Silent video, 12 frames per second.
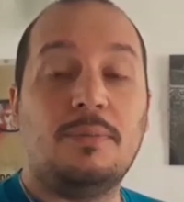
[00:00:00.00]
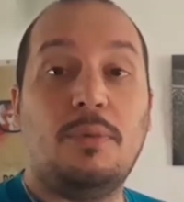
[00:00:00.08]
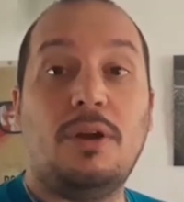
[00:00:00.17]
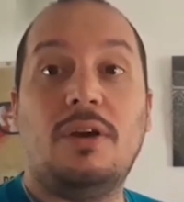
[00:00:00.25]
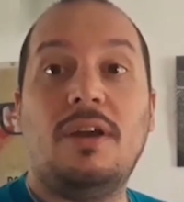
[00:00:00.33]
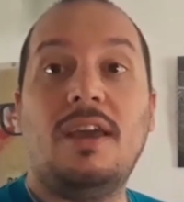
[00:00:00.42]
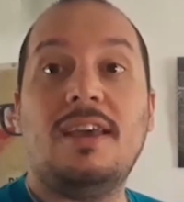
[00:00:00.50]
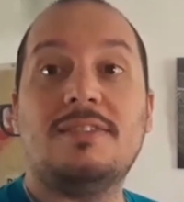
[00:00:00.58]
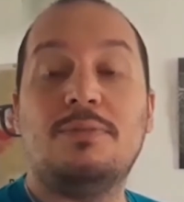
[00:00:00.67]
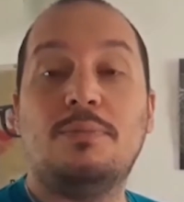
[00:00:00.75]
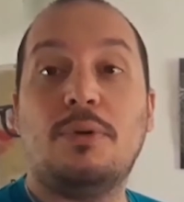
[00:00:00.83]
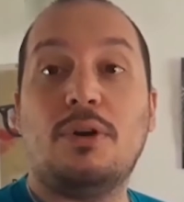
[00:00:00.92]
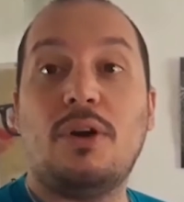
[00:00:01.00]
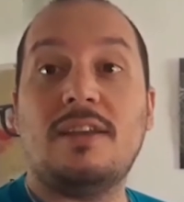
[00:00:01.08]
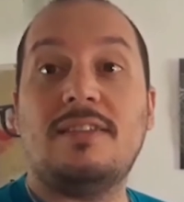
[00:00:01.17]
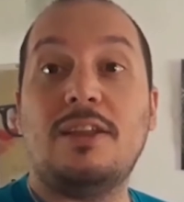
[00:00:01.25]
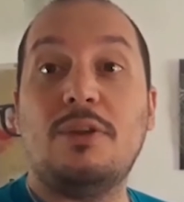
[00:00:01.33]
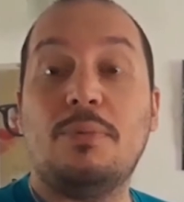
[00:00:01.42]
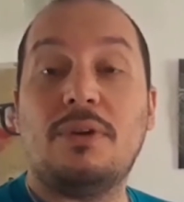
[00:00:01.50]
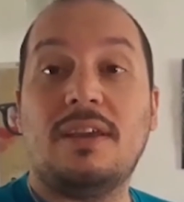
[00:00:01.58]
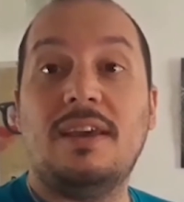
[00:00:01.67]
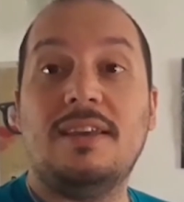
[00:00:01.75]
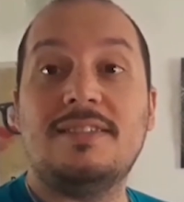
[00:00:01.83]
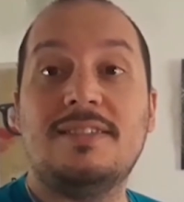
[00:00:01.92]
Bueno, es un poco extraño
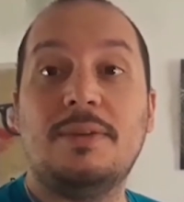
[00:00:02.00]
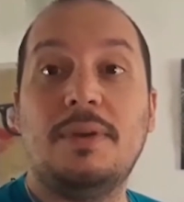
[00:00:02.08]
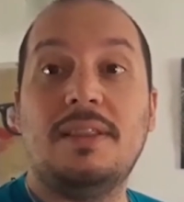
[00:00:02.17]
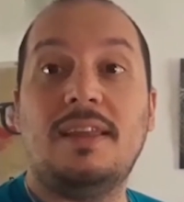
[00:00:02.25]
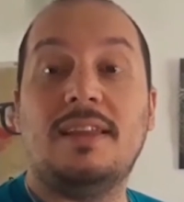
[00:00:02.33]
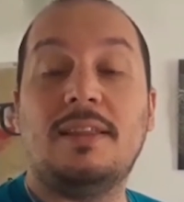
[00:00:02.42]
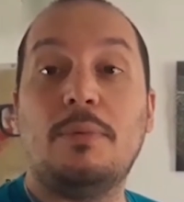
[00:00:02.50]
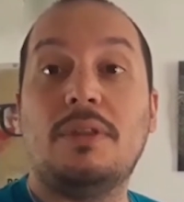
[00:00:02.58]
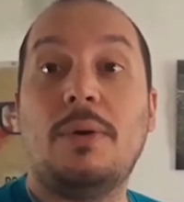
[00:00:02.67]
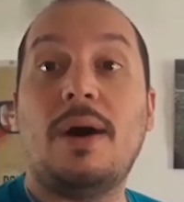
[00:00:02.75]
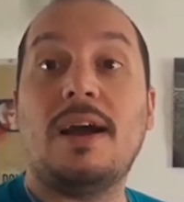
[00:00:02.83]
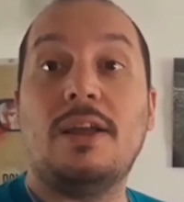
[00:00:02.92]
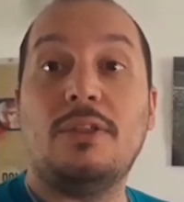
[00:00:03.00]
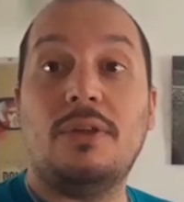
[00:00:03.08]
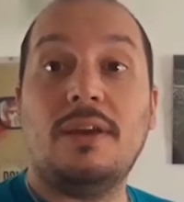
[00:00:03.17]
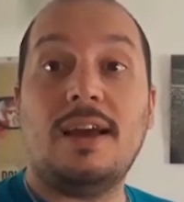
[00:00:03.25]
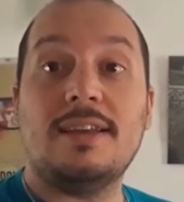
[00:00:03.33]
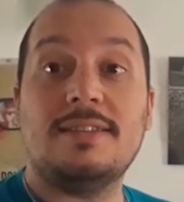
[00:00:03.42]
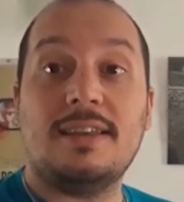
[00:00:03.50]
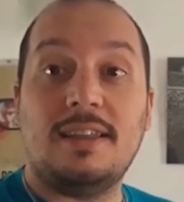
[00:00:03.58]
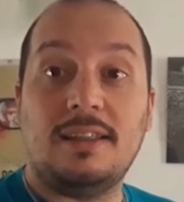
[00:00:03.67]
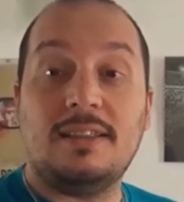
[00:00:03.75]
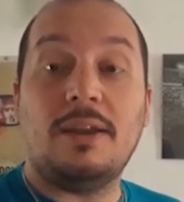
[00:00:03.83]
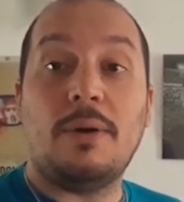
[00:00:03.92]
porque si bien estamos trabajando desde casa,
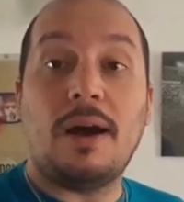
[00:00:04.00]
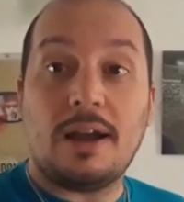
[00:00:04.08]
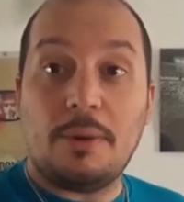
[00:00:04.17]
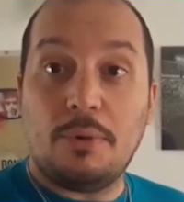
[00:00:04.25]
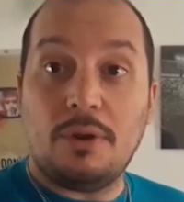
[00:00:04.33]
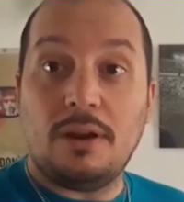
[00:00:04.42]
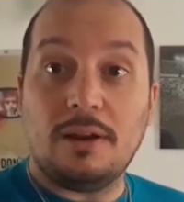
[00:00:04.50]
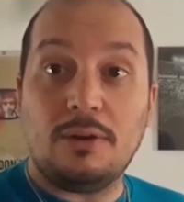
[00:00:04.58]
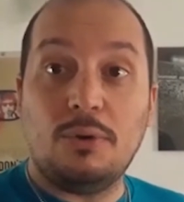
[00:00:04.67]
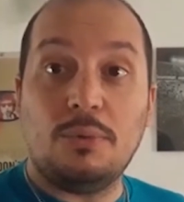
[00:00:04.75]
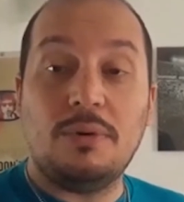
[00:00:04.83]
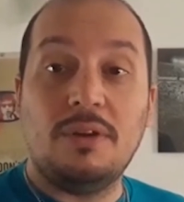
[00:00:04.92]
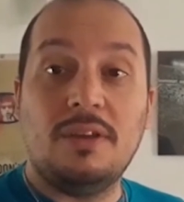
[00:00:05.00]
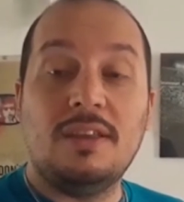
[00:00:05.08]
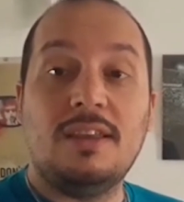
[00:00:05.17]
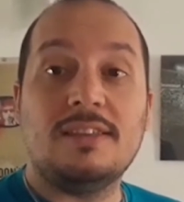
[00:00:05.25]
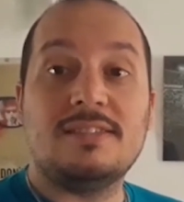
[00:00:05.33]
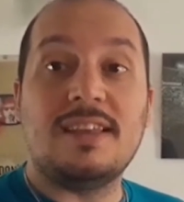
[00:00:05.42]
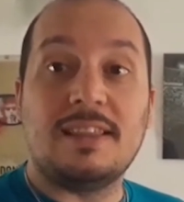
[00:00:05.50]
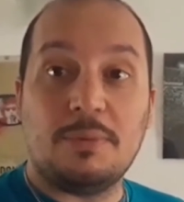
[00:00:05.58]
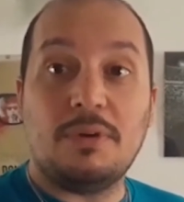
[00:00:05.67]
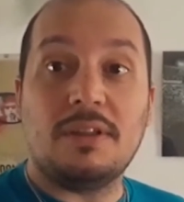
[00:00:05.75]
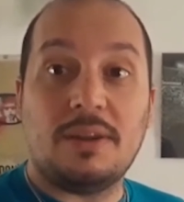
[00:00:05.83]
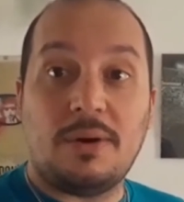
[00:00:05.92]
quienes trabajamos en el club,
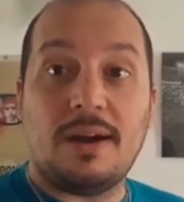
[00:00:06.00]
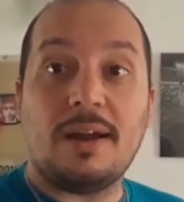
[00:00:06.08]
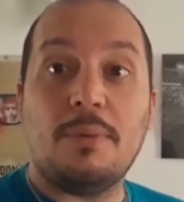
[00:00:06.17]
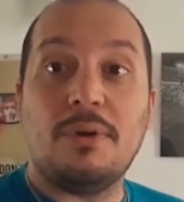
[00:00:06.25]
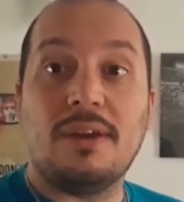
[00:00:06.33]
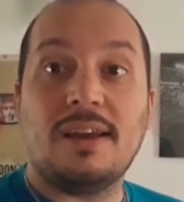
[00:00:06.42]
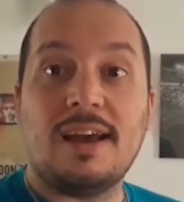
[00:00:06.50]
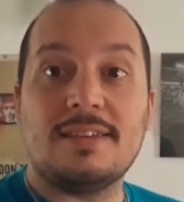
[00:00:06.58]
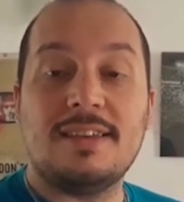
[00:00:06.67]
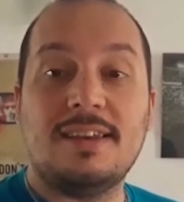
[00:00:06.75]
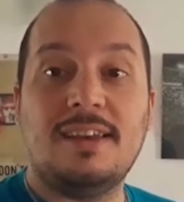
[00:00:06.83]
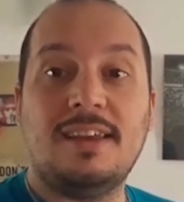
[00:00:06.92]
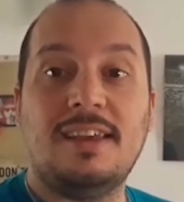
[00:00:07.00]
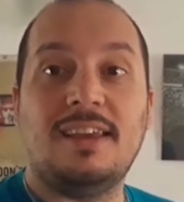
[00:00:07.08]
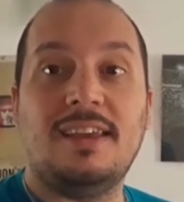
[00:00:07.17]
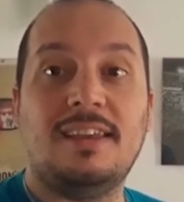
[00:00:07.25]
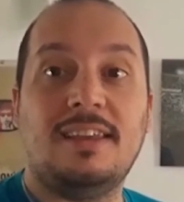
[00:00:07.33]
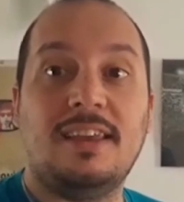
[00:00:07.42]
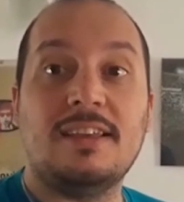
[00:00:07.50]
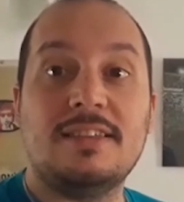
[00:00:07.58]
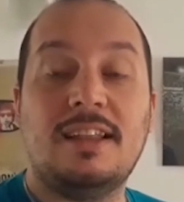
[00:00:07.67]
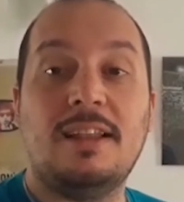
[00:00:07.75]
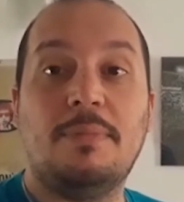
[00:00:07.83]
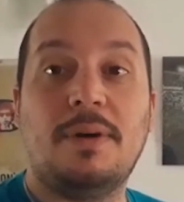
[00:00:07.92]
sentimos que trabajamos en casa eh, y esa
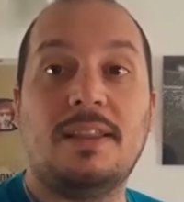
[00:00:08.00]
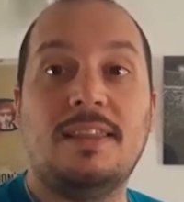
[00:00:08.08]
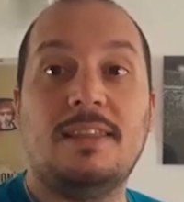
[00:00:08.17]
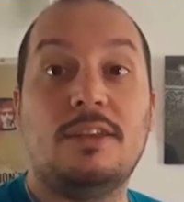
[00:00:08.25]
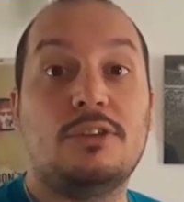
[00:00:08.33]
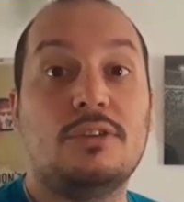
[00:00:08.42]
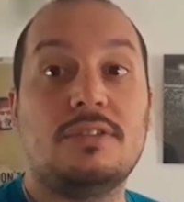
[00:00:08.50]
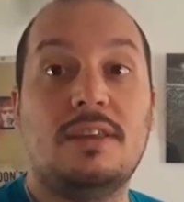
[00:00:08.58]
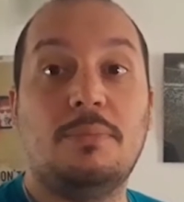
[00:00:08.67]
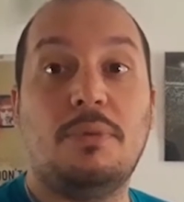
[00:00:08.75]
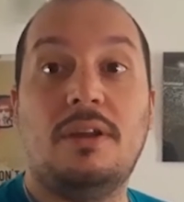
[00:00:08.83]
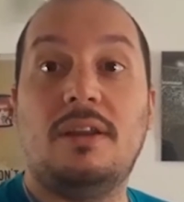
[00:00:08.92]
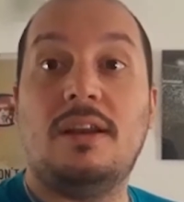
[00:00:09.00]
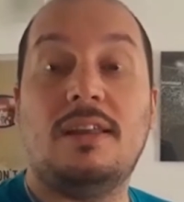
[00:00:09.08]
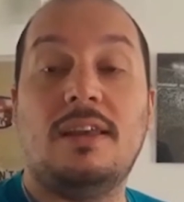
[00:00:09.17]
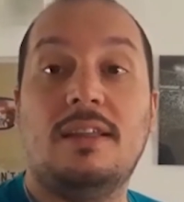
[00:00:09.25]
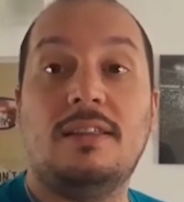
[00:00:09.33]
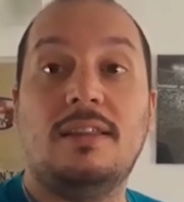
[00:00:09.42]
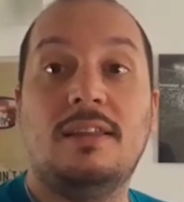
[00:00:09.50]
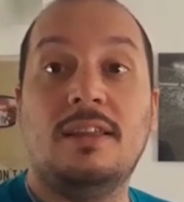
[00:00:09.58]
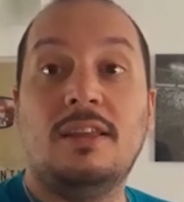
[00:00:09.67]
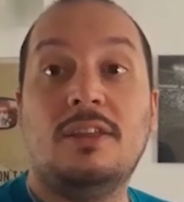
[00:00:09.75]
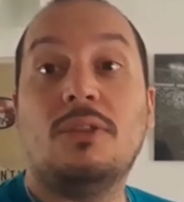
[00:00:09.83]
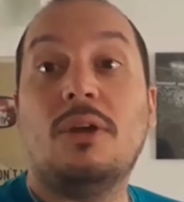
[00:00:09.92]
es la parte dichosa de poder ir al gigante
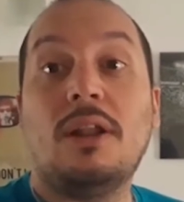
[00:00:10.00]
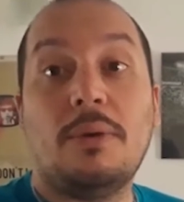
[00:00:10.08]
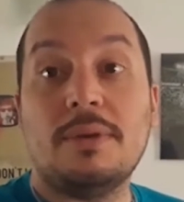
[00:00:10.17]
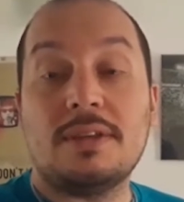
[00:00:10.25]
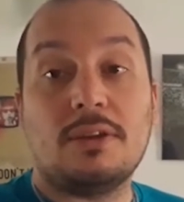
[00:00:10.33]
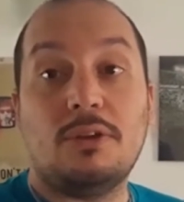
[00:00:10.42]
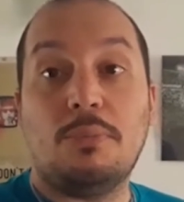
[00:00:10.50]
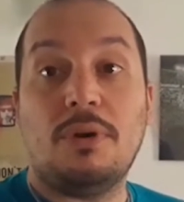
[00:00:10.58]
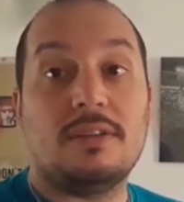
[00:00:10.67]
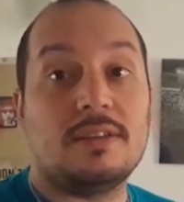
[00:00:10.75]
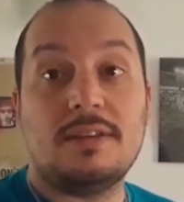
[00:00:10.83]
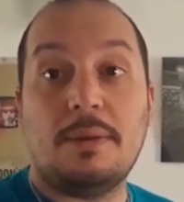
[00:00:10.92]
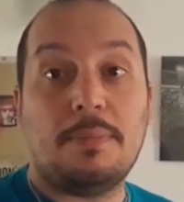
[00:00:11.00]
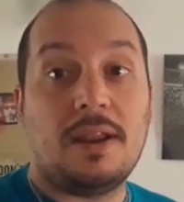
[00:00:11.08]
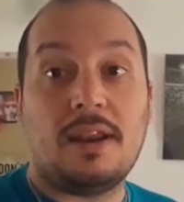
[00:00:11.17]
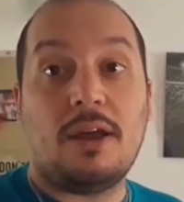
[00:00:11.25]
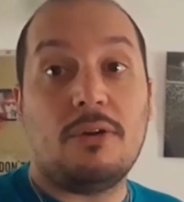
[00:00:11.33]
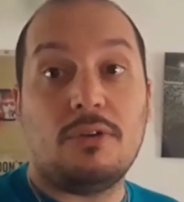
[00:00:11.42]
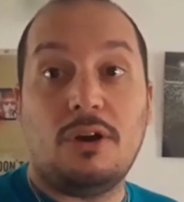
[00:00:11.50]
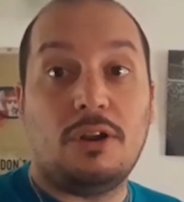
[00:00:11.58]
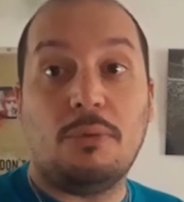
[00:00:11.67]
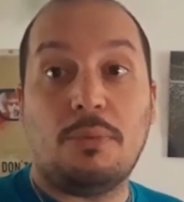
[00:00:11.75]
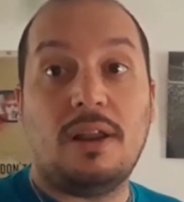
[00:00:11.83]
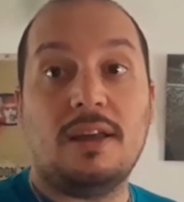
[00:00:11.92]
todas las veces que no puedes, ya sea para reuniones
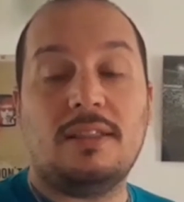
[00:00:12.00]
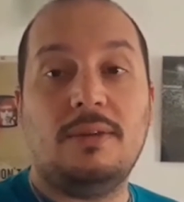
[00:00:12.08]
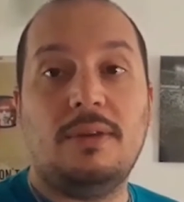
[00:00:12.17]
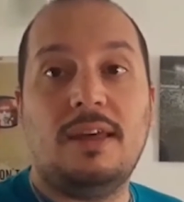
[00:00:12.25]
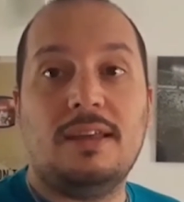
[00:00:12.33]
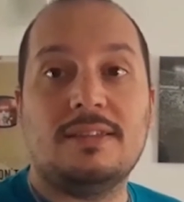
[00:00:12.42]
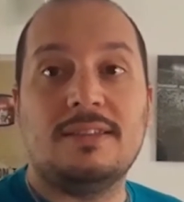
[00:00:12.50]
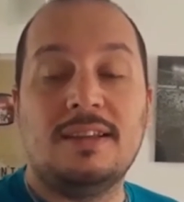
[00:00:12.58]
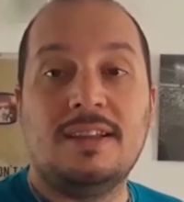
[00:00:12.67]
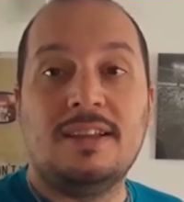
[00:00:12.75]
o por las actividades.